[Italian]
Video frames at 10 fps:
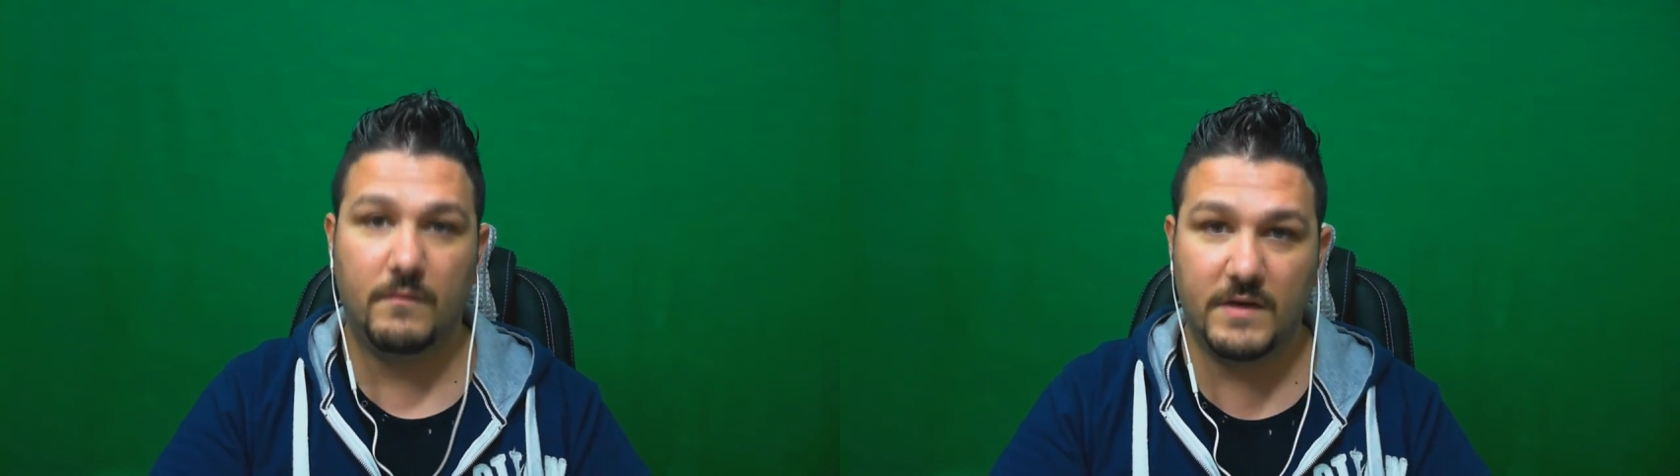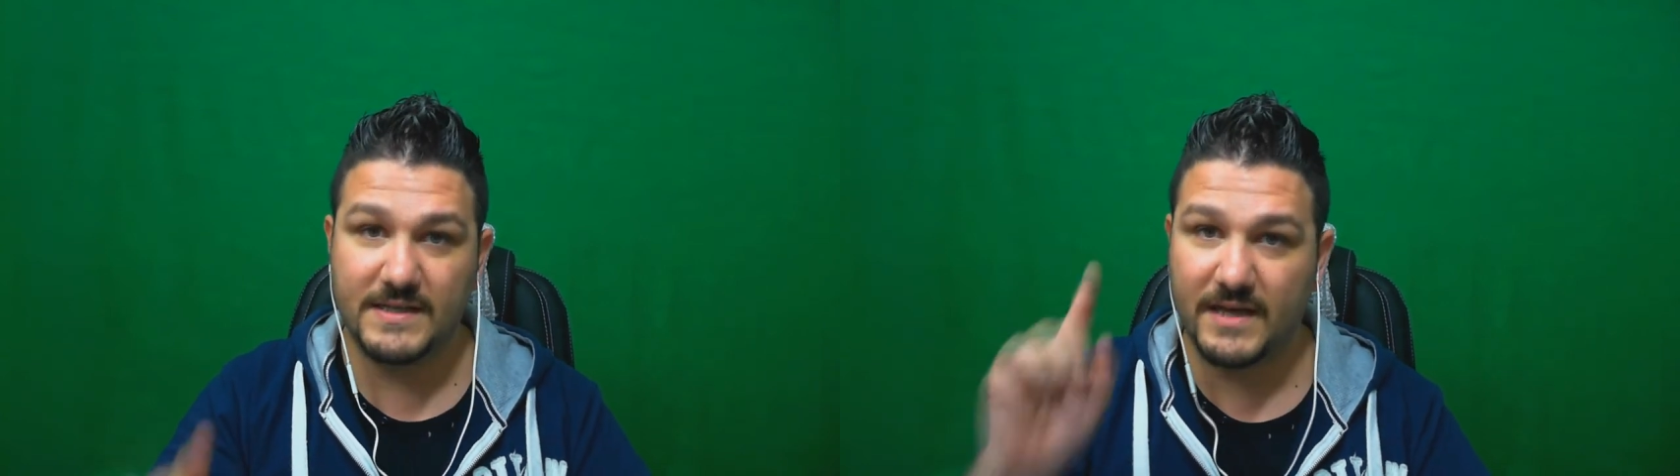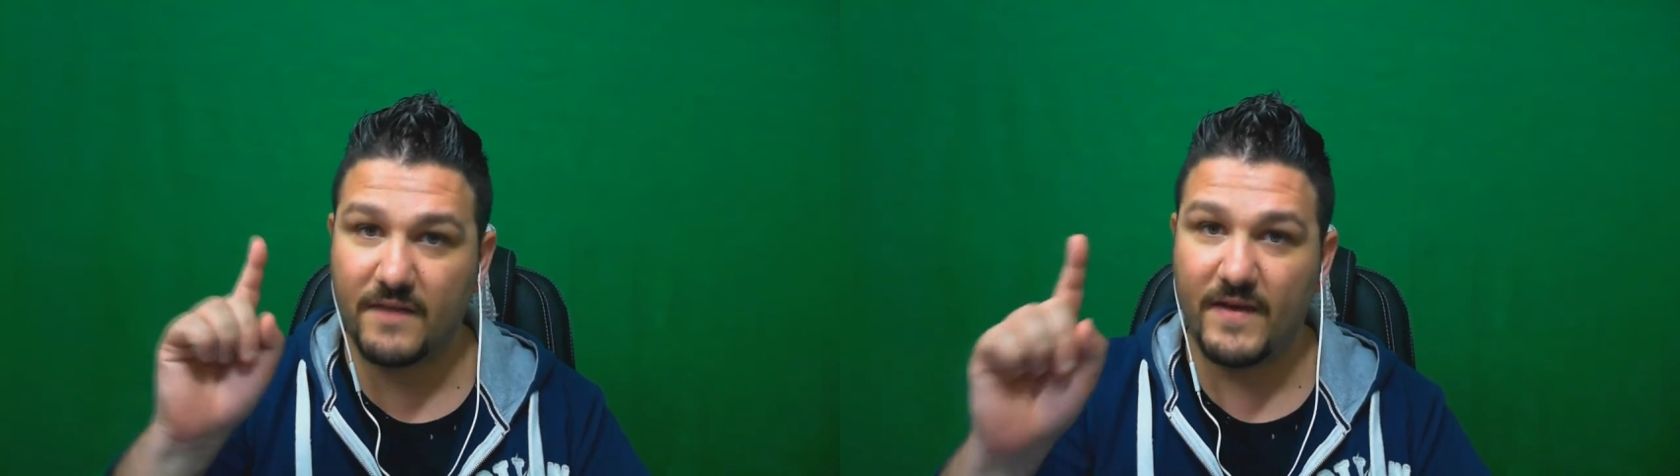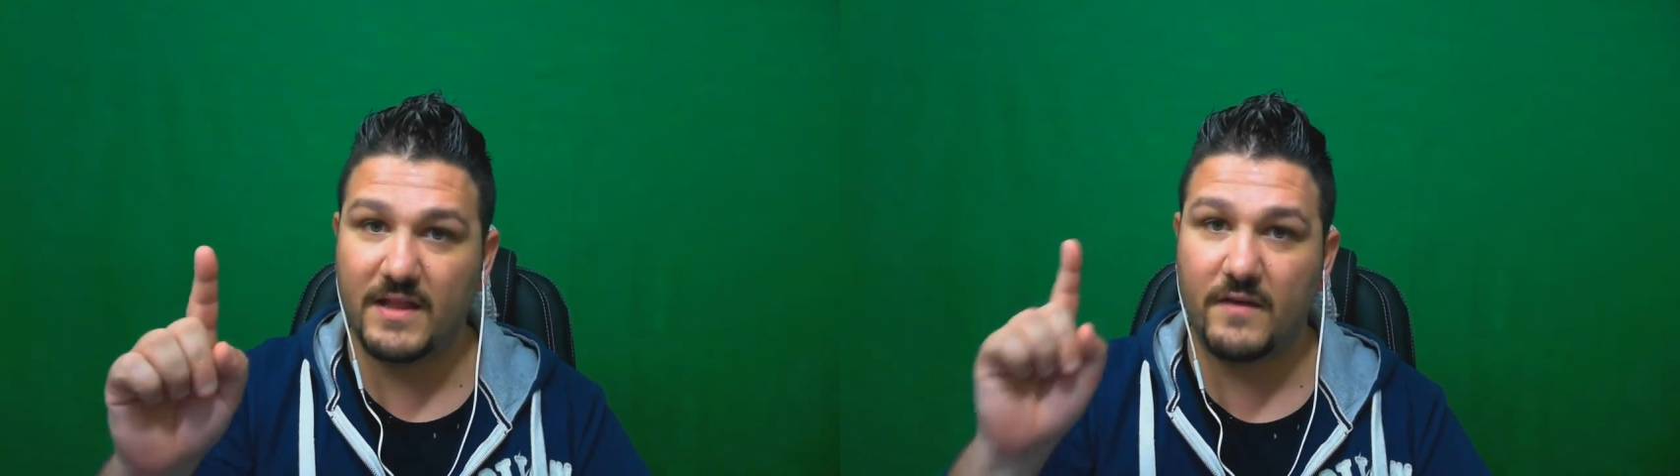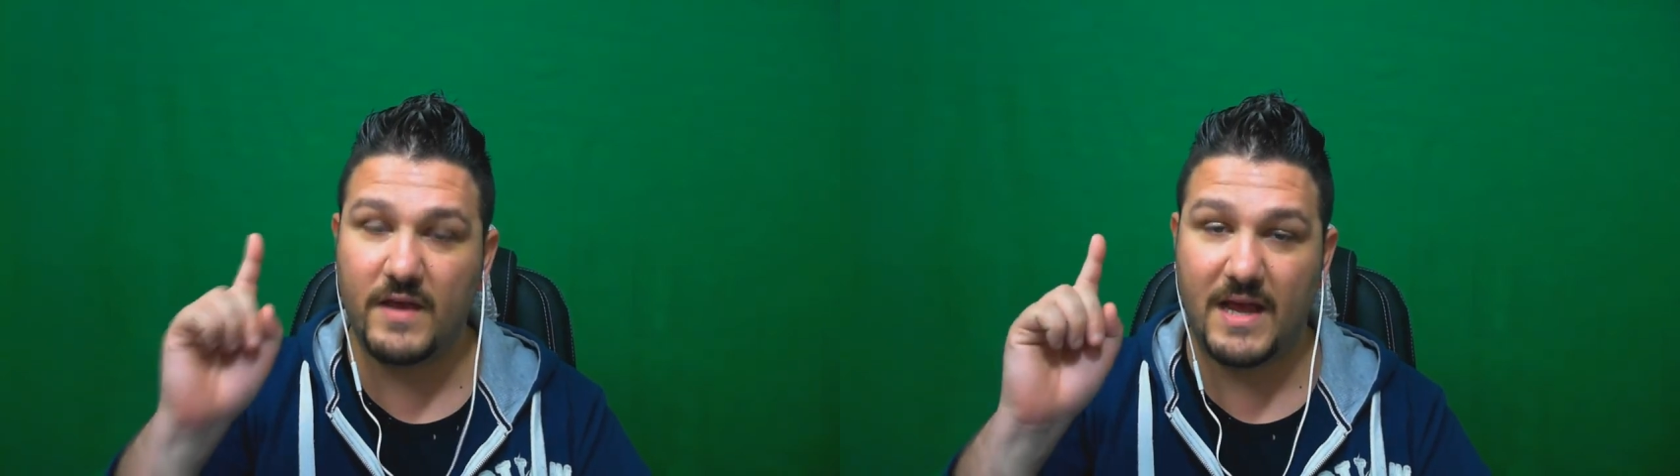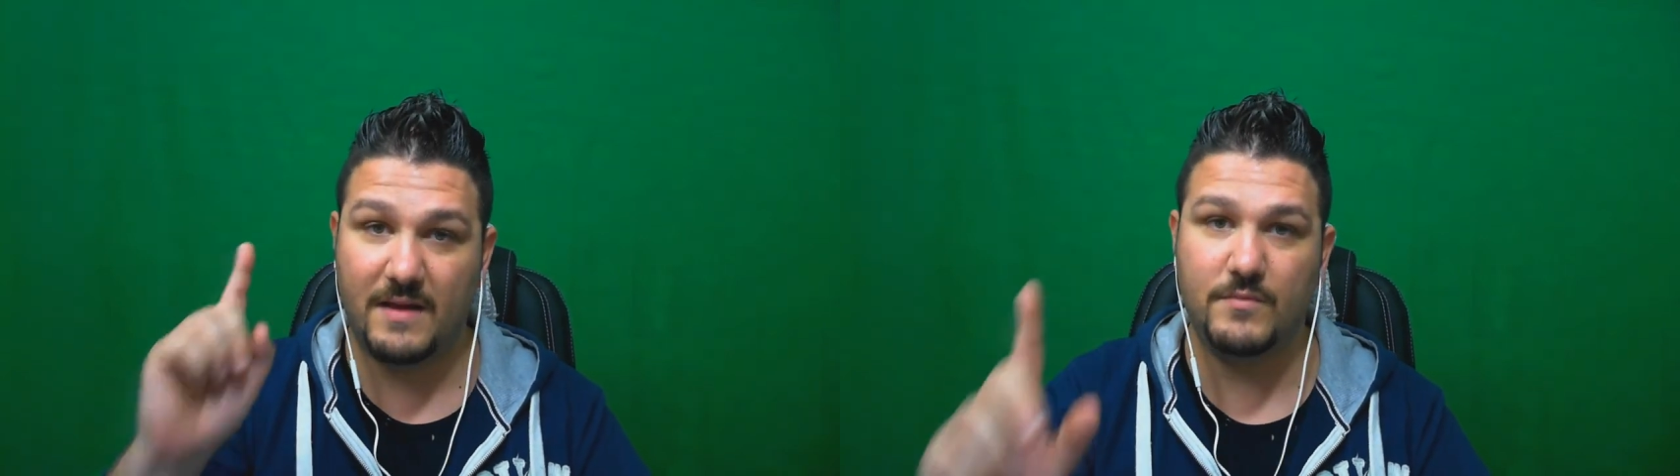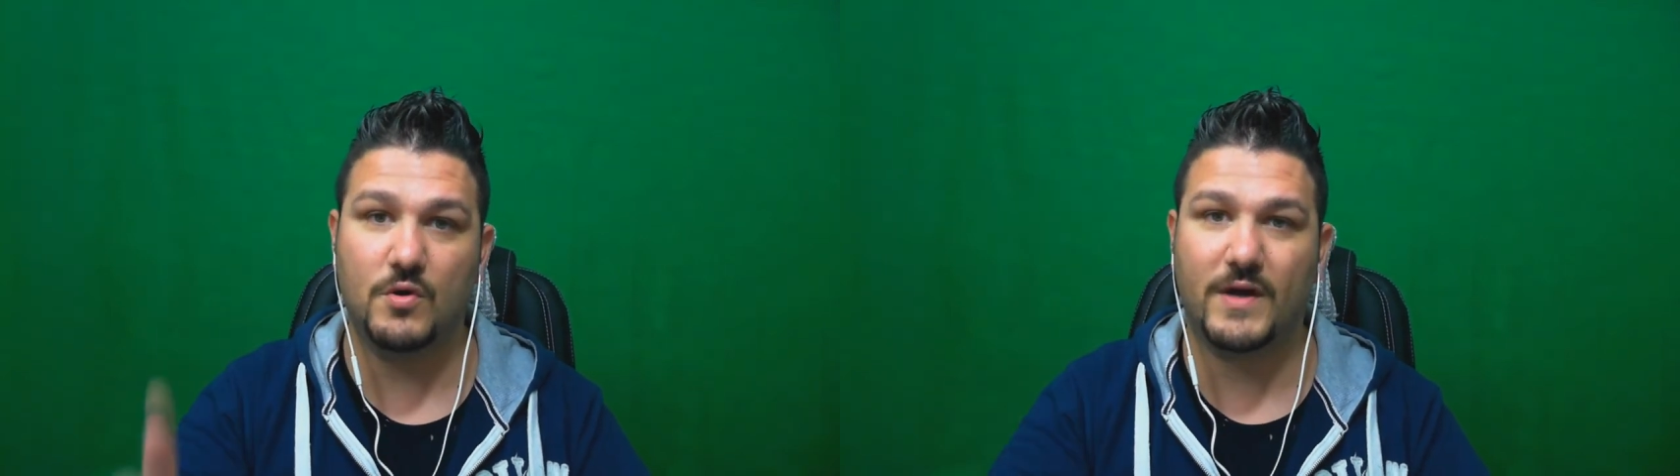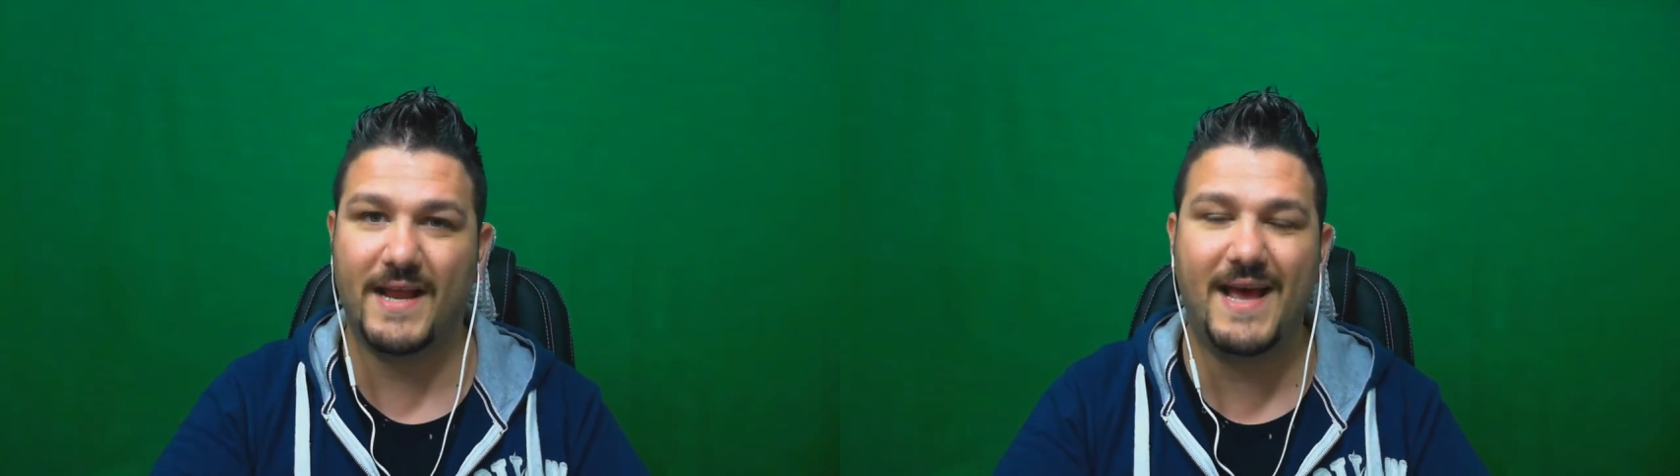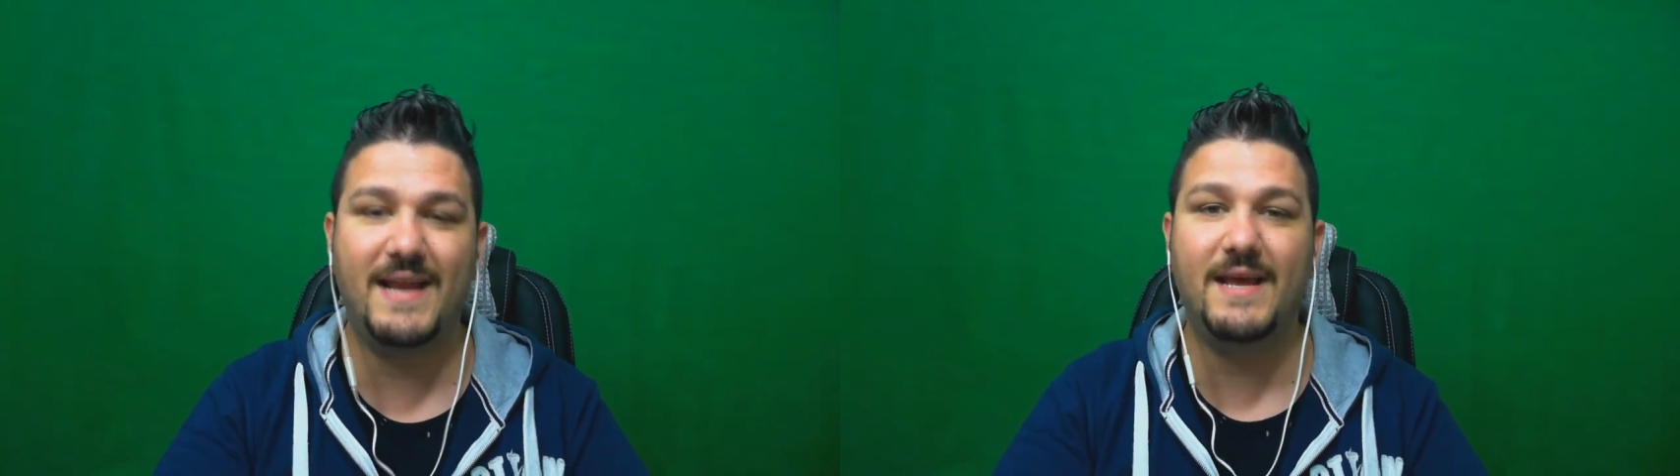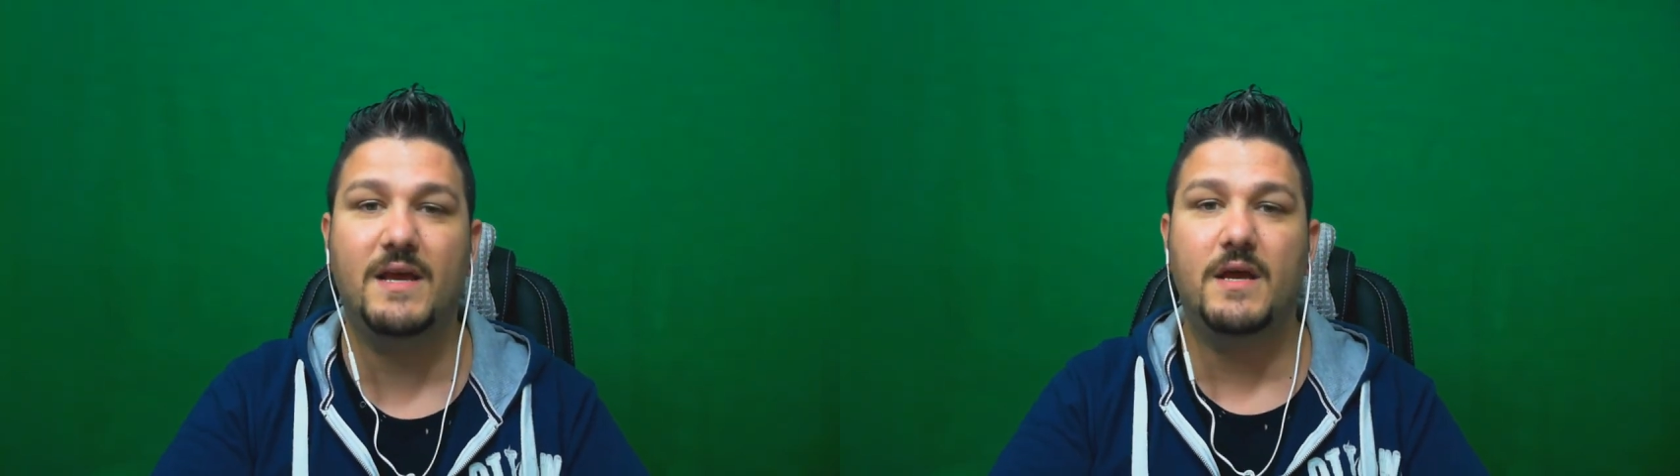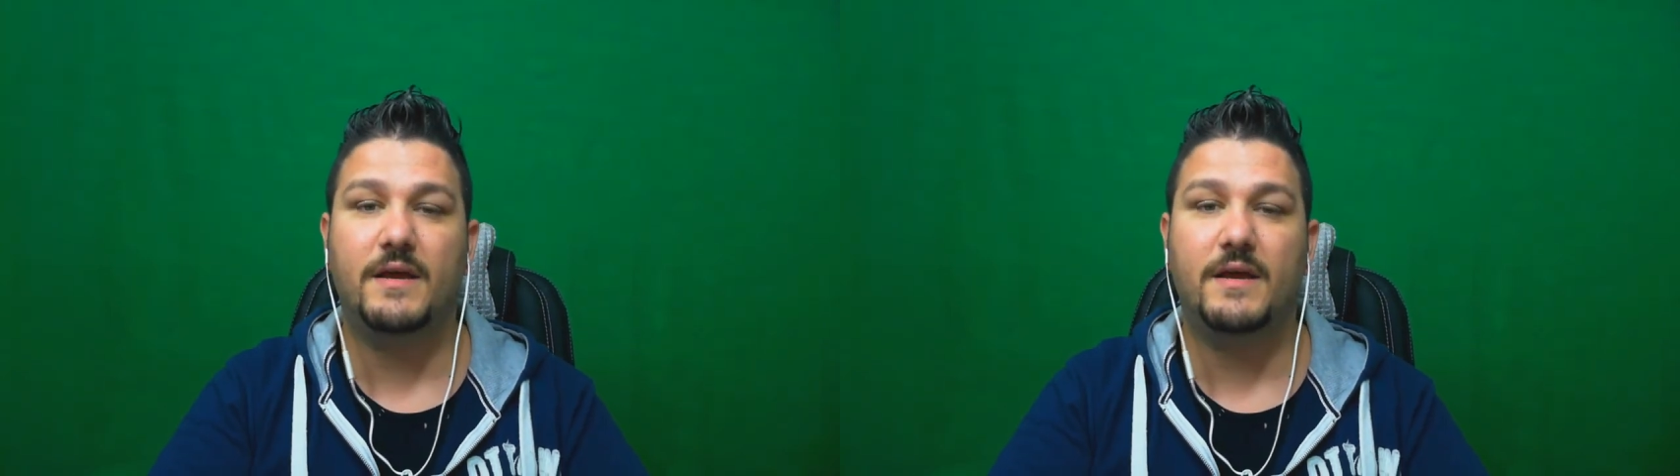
iscrivetevi al mio canale,